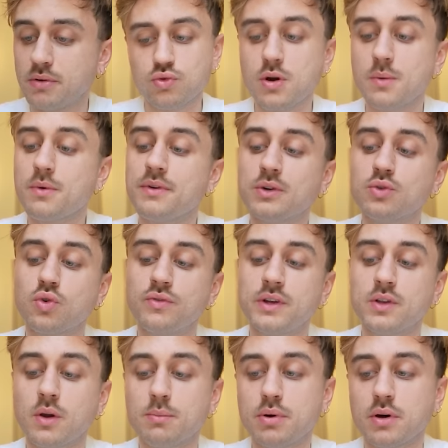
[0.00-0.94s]
Tout comme on va le
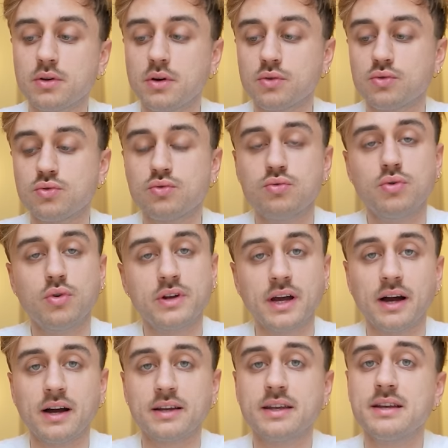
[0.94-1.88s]
trouver dans le burger, du coup, le
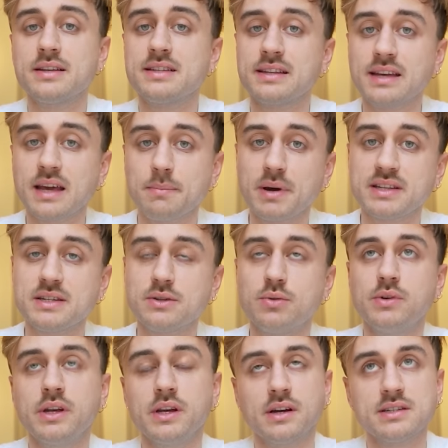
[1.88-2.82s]
karagé, c'est très
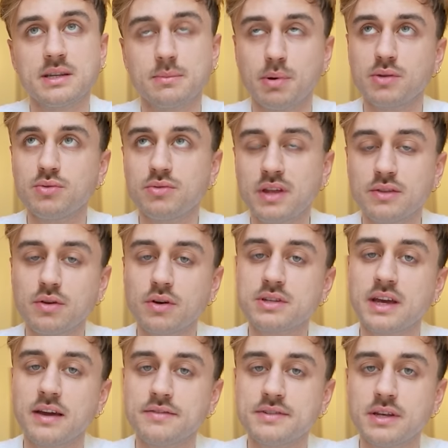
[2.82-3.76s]
particulier, hein, c'est pas du tenders
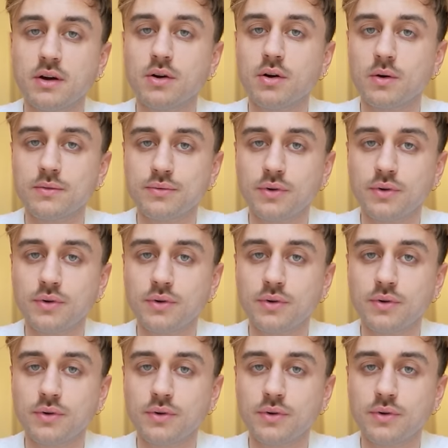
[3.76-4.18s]
KFC encore une